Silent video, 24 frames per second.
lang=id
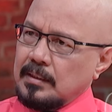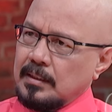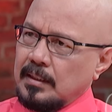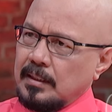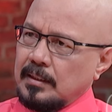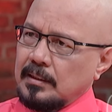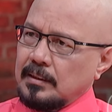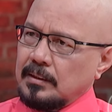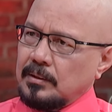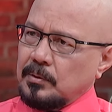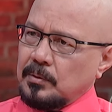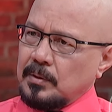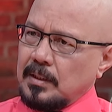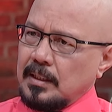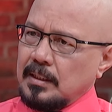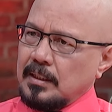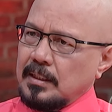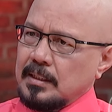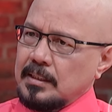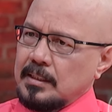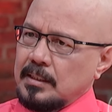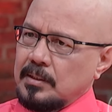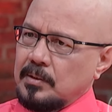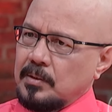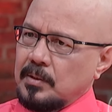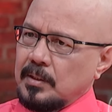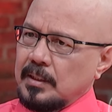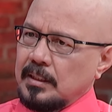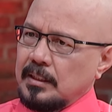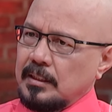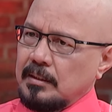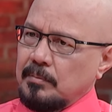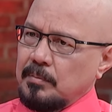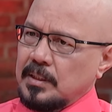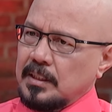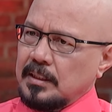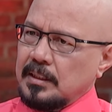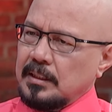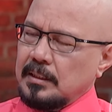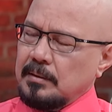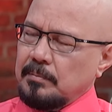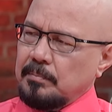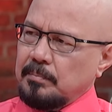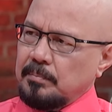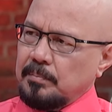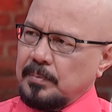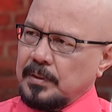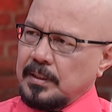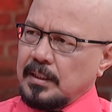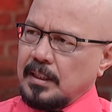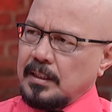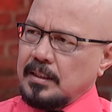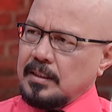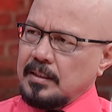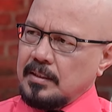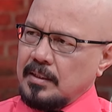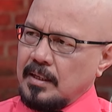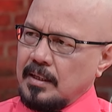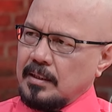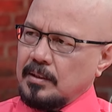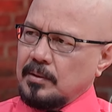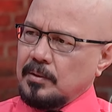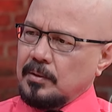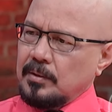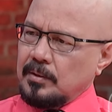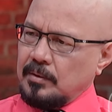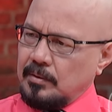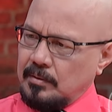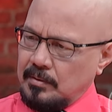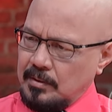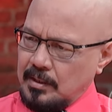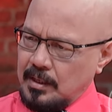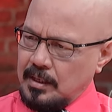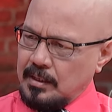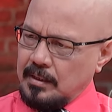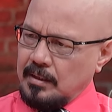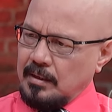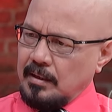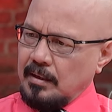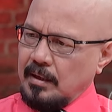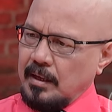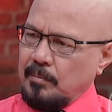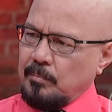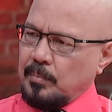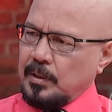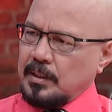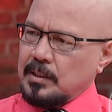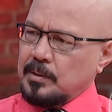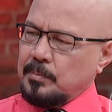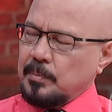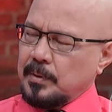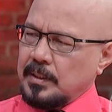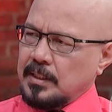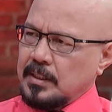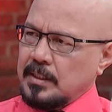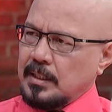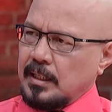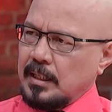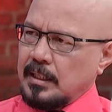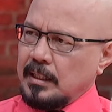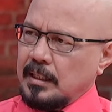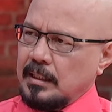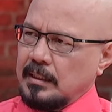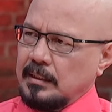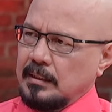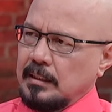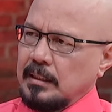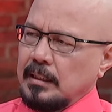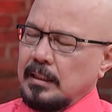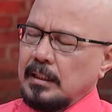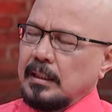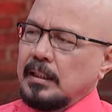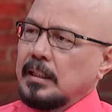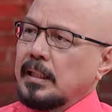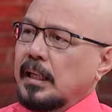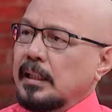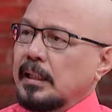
dan tukang nasi goreng ini bisa jadi penyanyi dangdut yang hebat seperti sekarang? Ini